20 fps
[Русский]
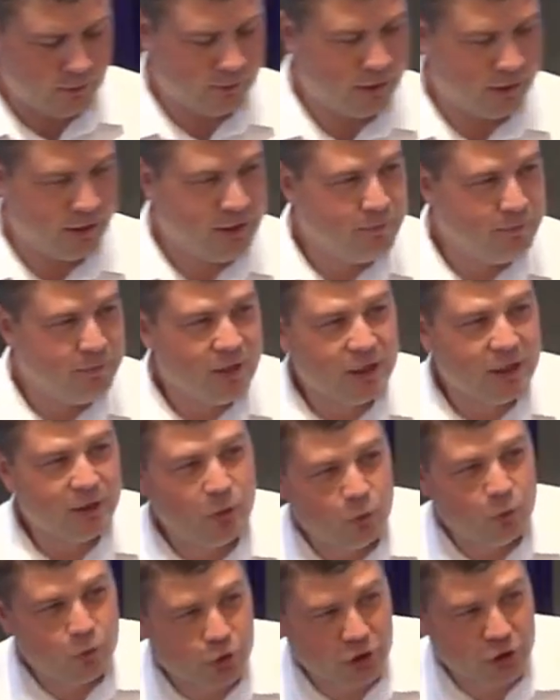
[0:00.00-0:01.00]
Им не
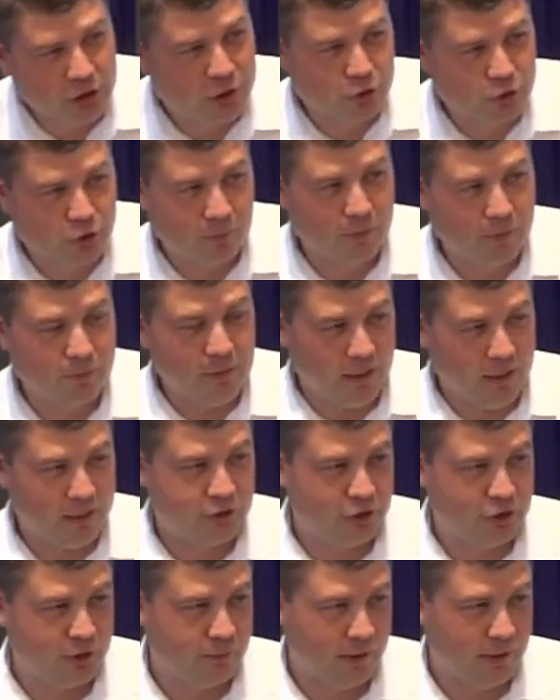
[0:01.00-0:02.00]
нужно, чтобы
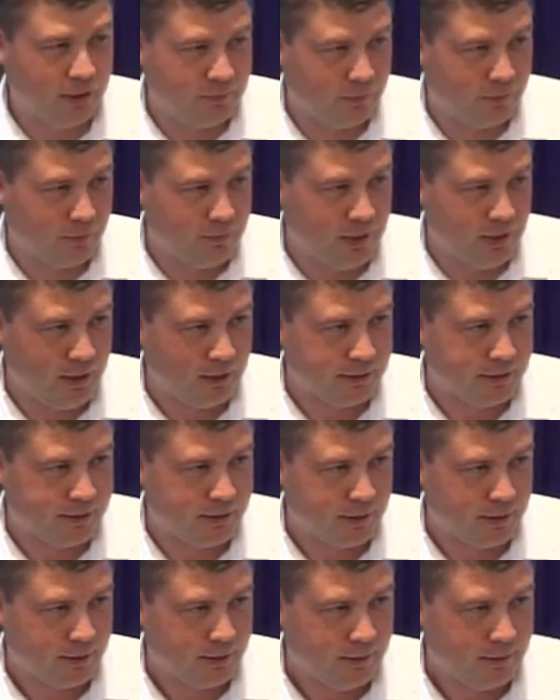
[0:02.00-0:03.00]
младший брат
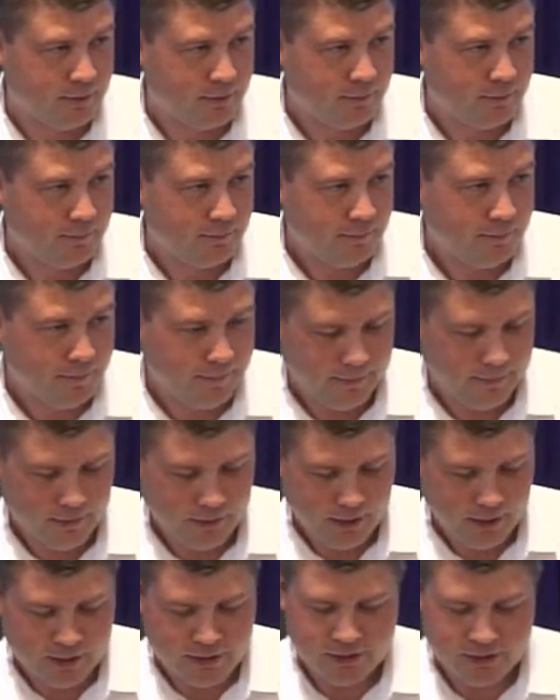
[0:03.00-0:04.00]
поменялся.
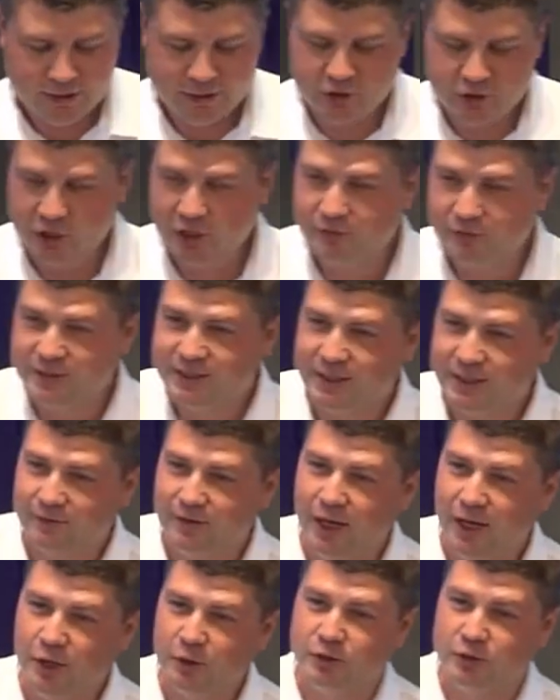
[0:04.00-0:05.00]
Они даже не
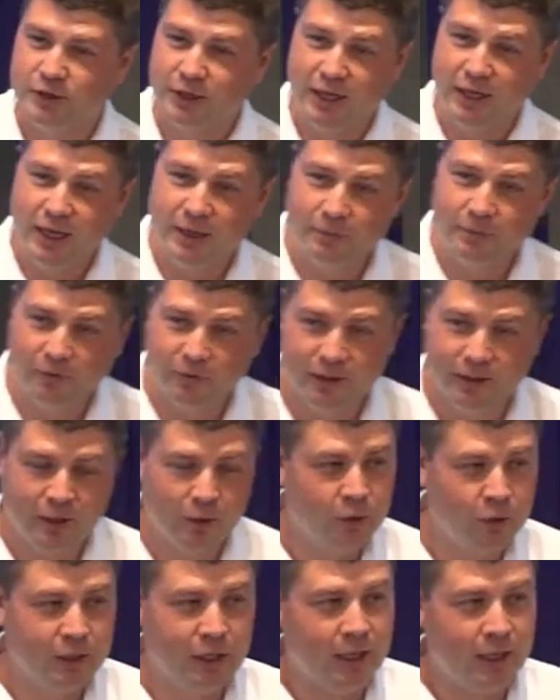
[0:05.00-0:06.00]
выставляют требования.
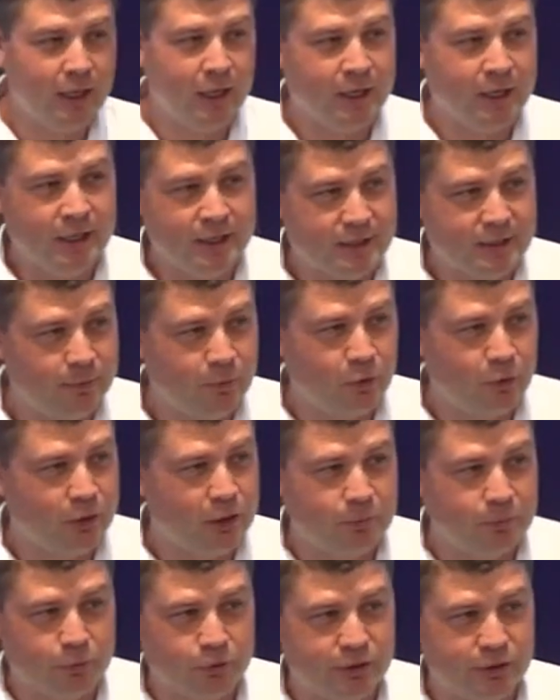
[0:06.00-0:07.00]
Окей, а если бы он
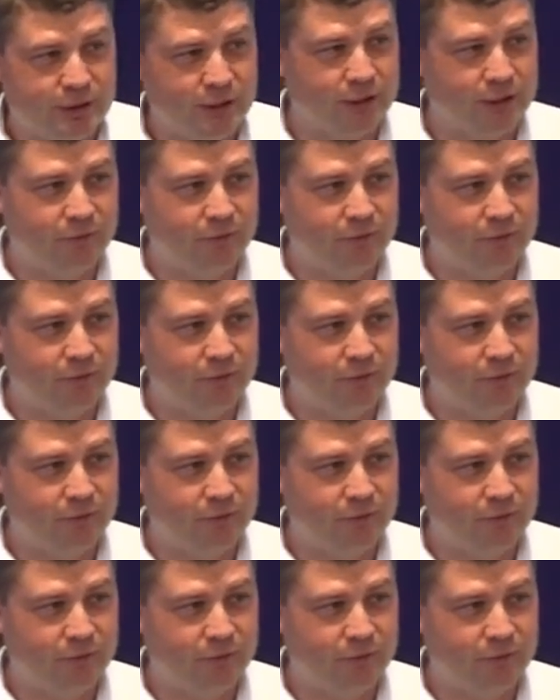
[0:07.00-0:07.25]
отпустил